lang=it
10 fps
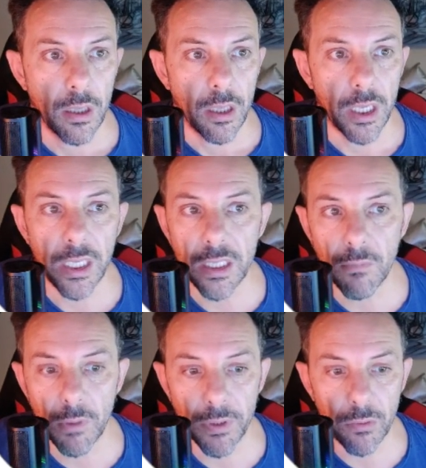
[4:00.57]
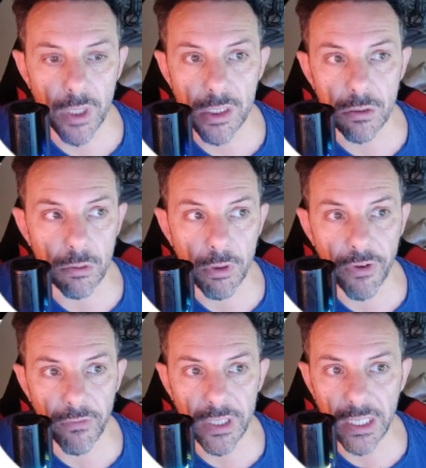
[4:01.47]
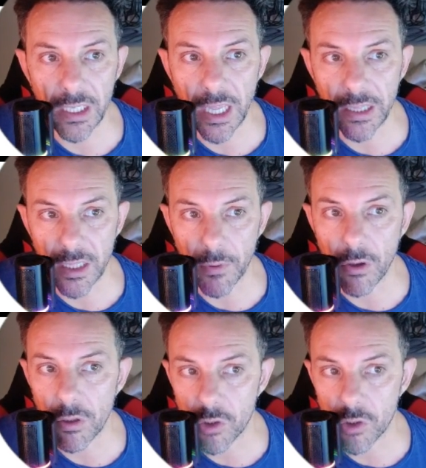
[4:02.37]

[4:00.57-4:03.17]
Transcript: Idem per questo, non mi fa vedere niente, però io